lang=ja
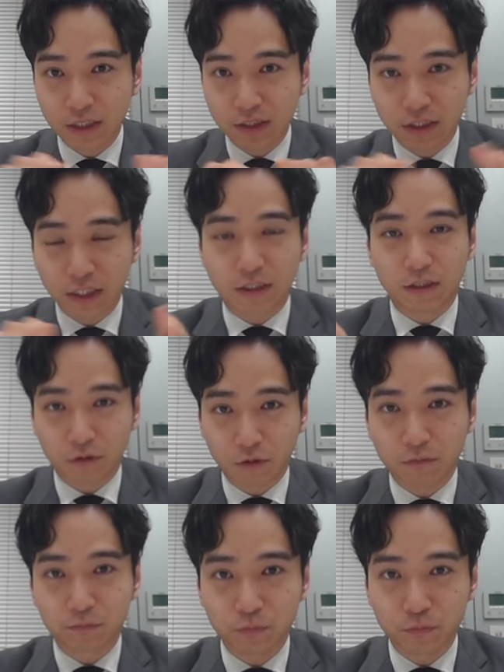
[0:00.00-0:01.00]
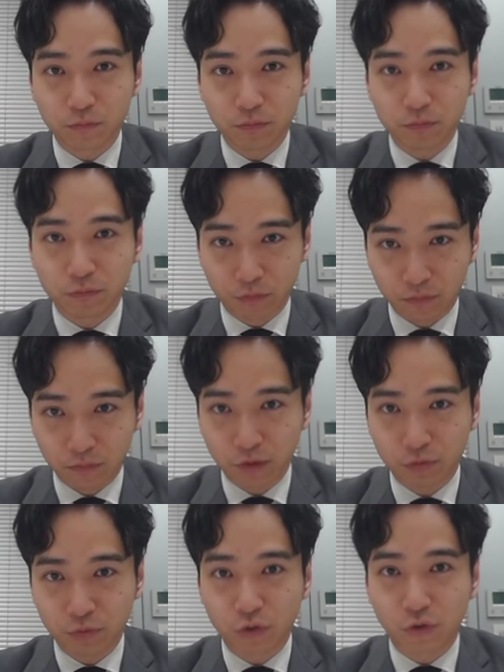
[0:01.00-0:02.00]
やってると。うん、
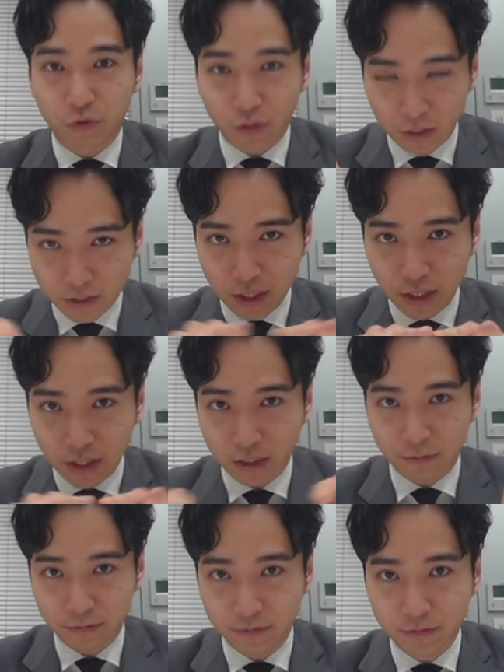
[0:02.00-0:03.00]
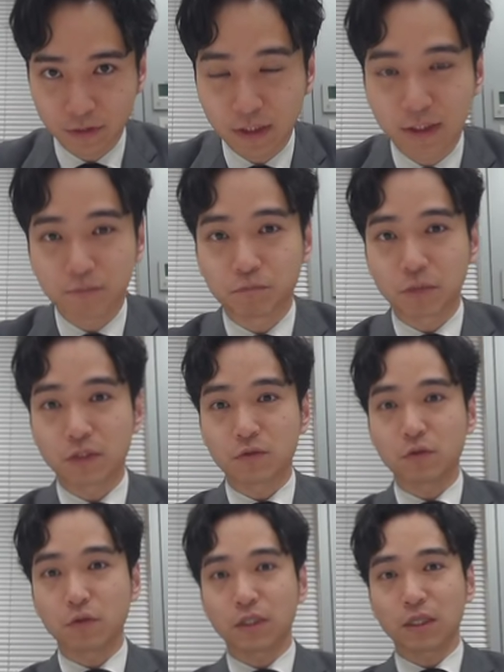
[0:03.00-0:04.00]
フルローンでですね、やってる。まあ、
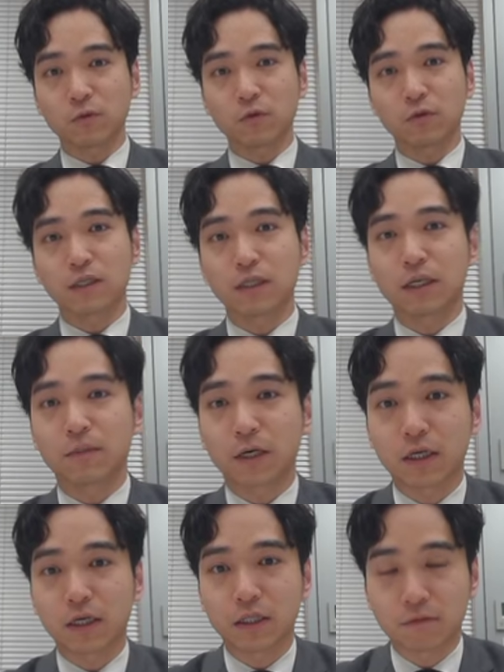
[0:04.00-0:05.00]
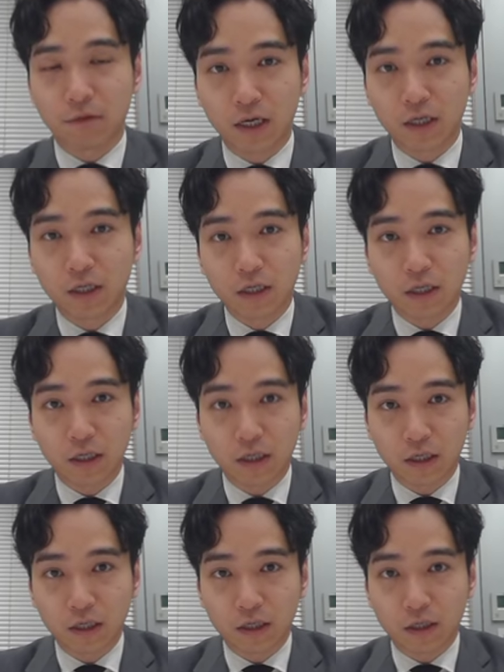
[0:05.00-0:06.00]
そういったものが出た場合には、
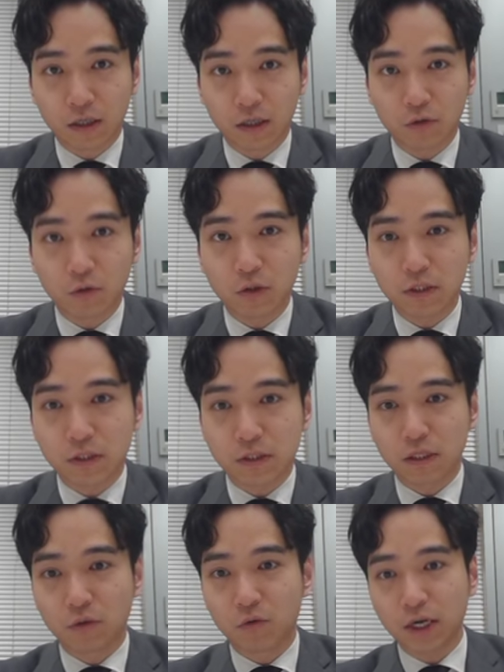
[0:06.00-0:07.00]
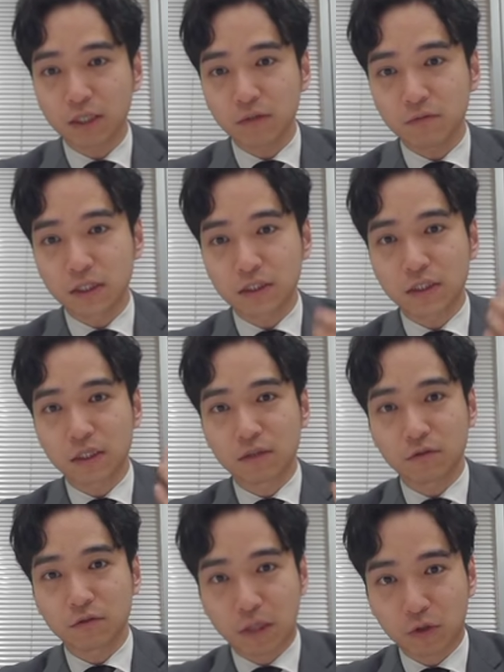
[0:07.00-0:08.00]
えー、これですね、お金を出してい
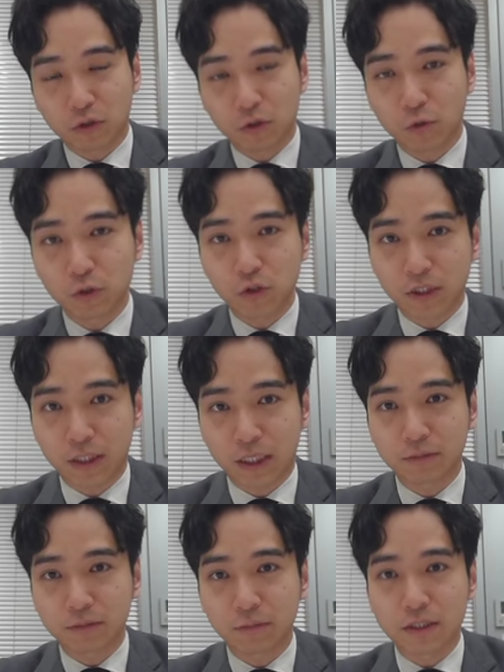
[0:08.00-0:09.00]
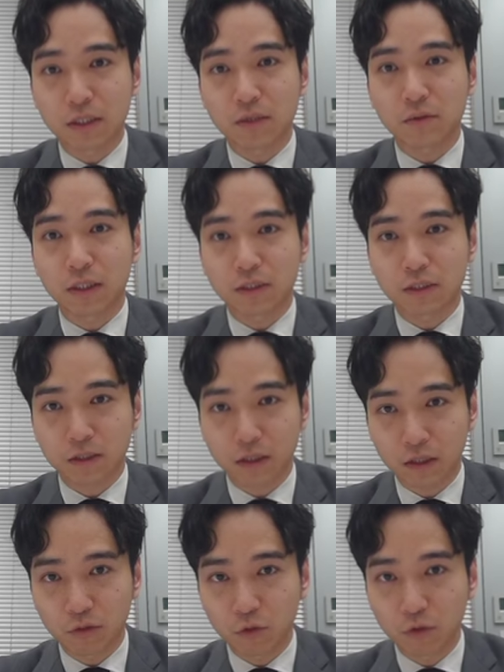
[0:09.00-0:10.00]
るのはこれご主人が ひゃくパーセント なんですけ
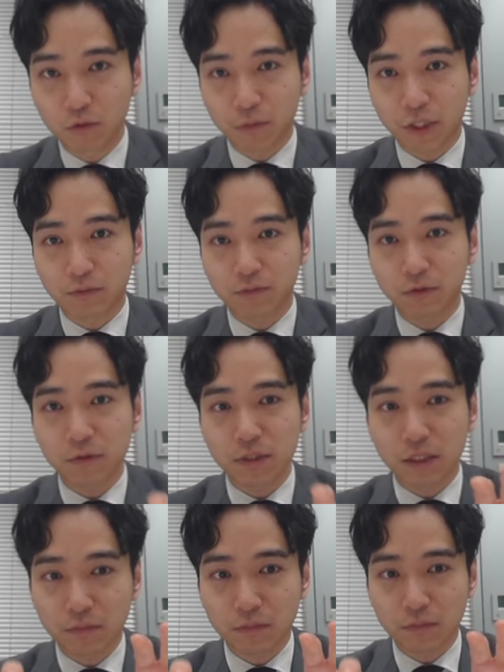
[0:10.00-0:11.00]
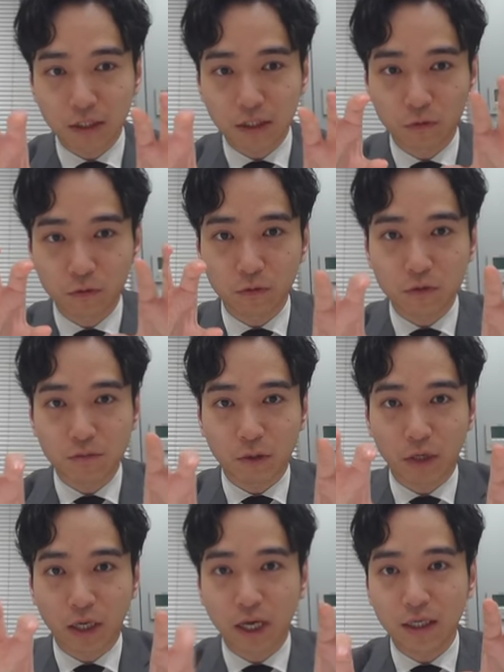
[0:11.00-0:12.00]
れども、ね、不動産の名義が夫と妻
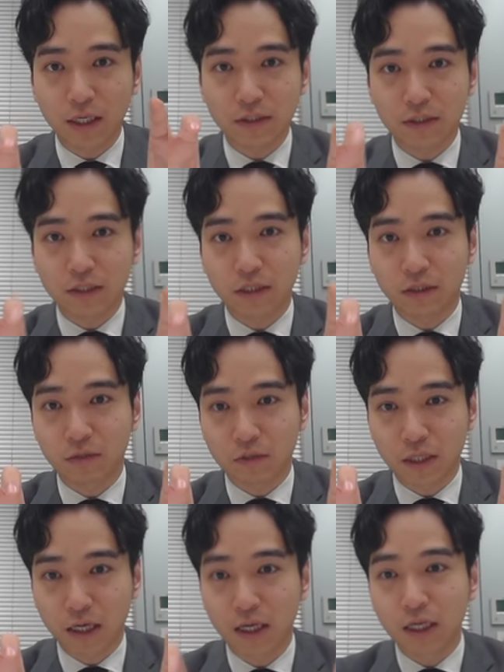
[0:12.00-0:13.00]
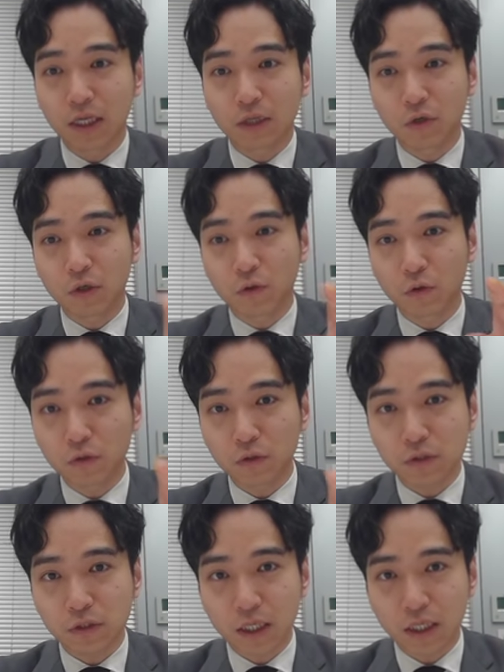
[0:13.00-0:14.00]
これ半々になっているとしたら、これ購
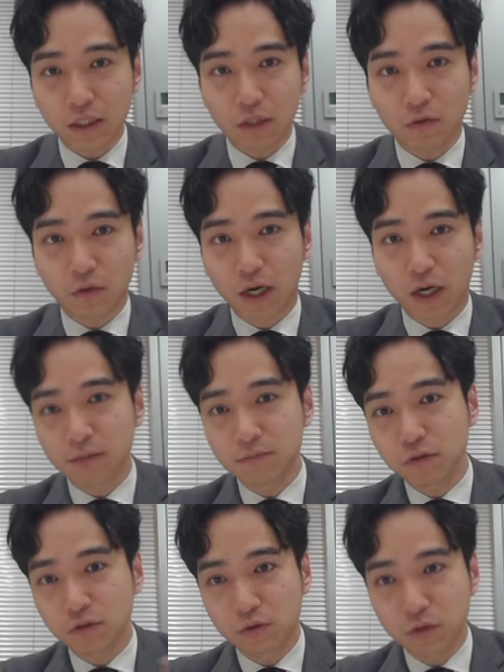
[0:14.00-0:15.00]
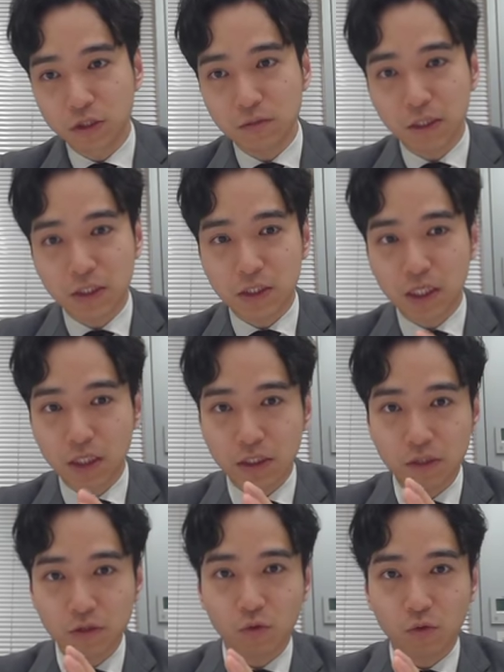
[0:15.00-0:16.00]
入代金の半分を妻に生
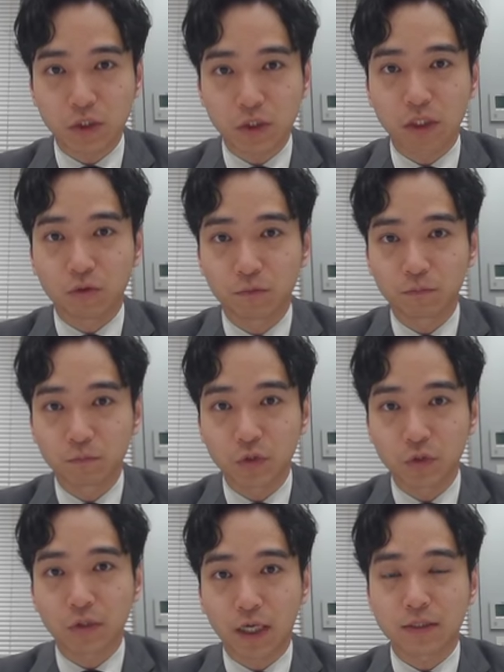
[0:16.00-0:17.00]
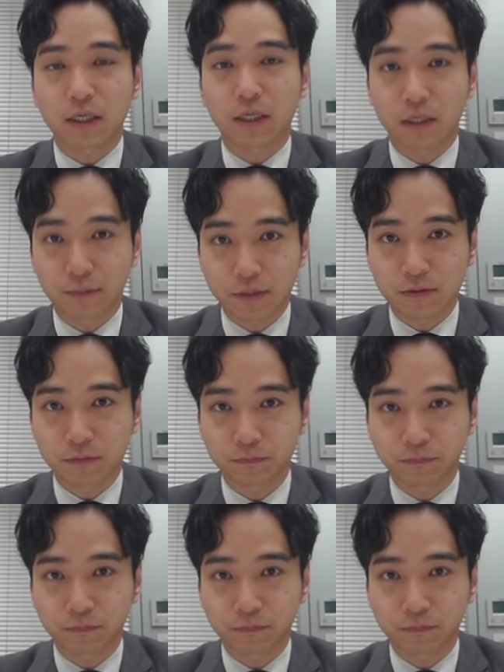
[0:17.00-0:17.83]
前贈与したという扱いになります。